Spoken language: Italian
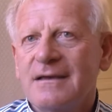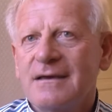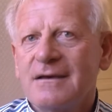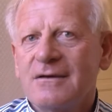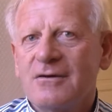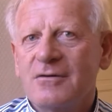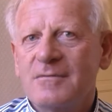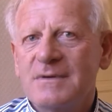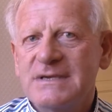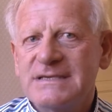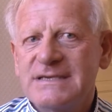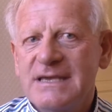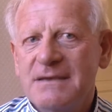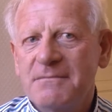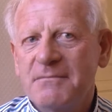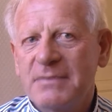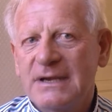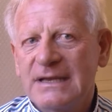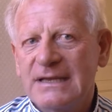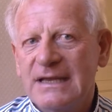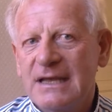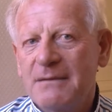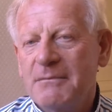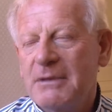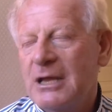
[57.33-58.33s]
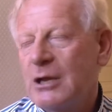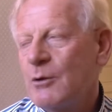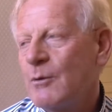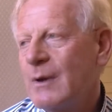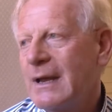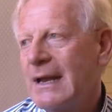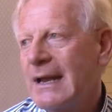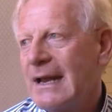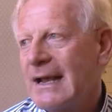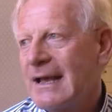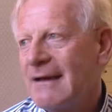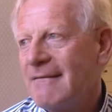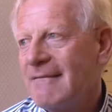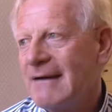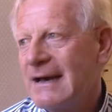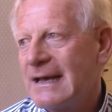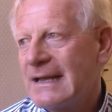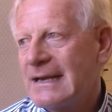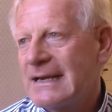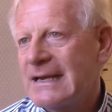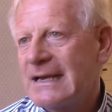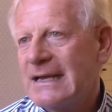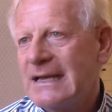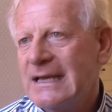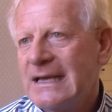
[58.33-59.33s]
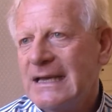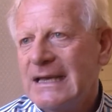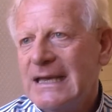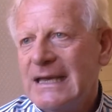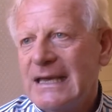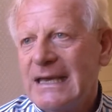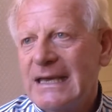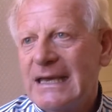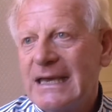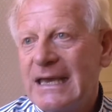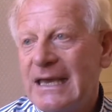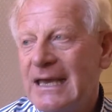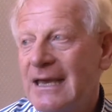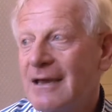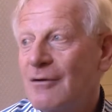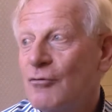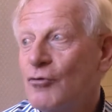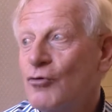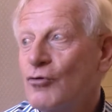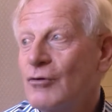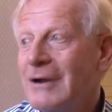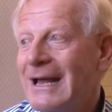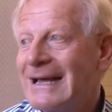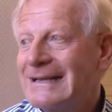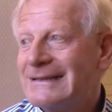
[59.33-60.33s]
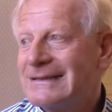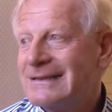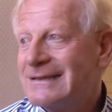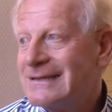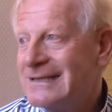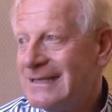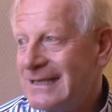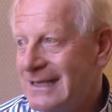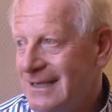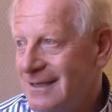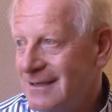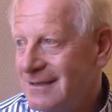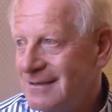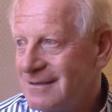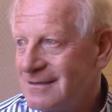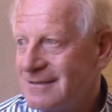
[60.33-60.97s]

come sempre da Emanuele Cavarra, che è una T